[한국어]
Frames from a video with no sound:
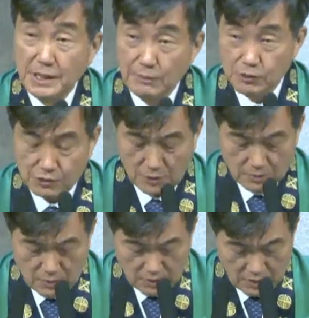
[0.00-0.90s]
잡을 수
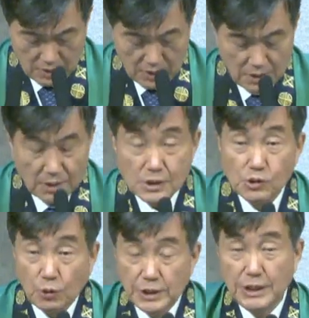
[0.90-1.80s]
없고
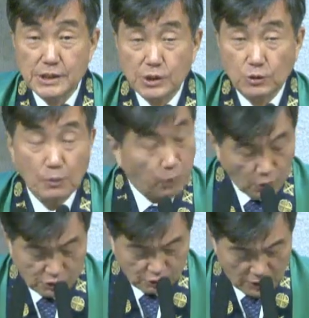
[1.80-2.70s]
손이 있어도
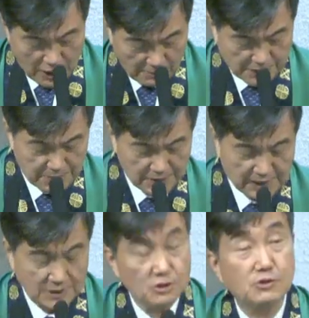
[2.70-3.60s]
볼 수가 없으면
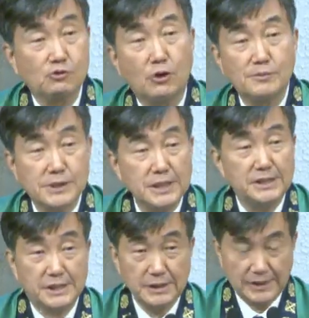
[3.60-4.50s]
찾을 수 없으니
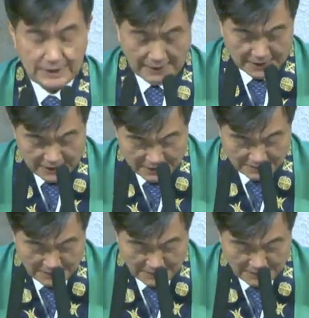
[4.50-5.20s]
지극히 당연한